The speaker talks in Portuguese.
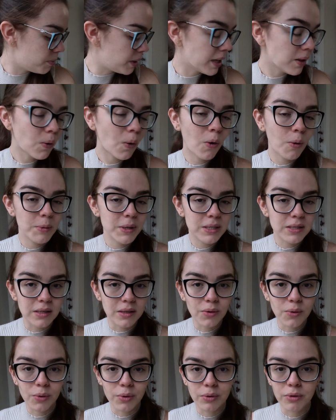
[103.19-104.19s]
Bem no
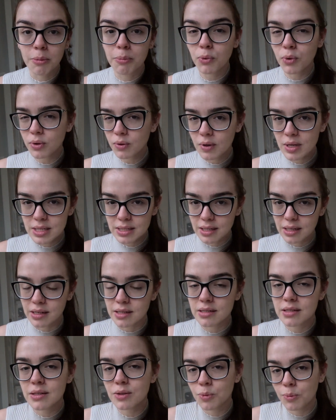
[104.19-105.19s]
comecinho, quando é muito
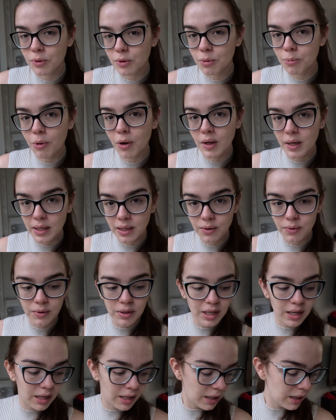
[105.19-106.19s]
recém-nascido, muito molinho,
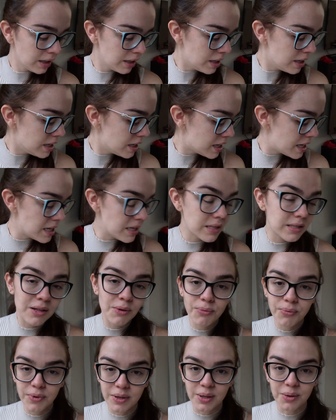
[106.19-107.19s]
nenê, eles
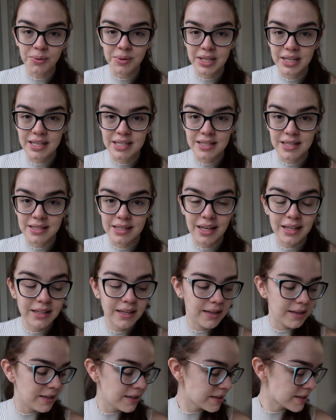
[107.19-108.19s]
não ficam, né, nessas
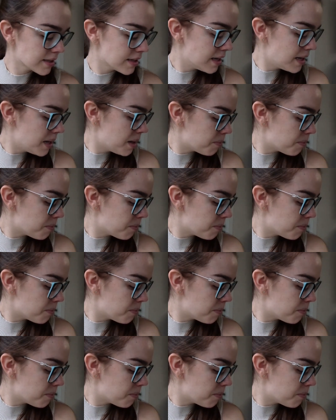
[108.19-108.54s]
cadeirinhas,